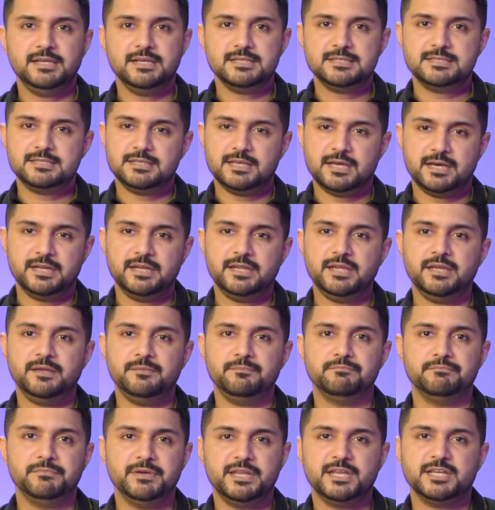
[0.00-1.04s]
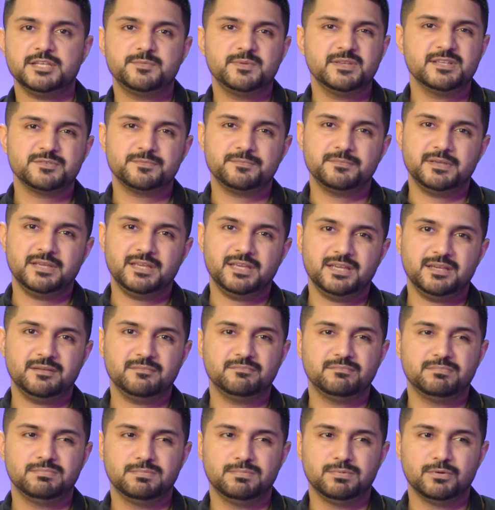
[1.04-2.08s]
ये सारे मेरे एक्सपीरियंस
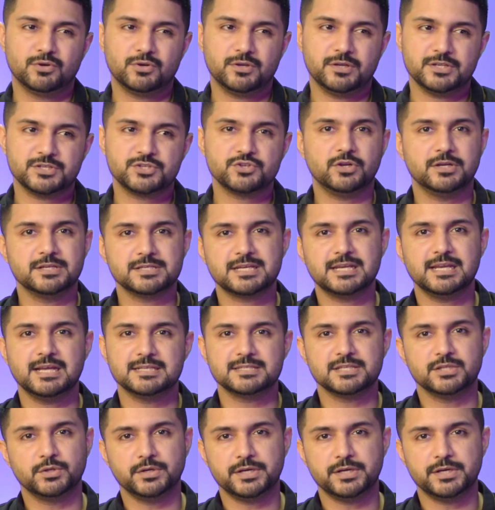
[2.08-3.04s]
में वोकेश नॉलेज लिहाज से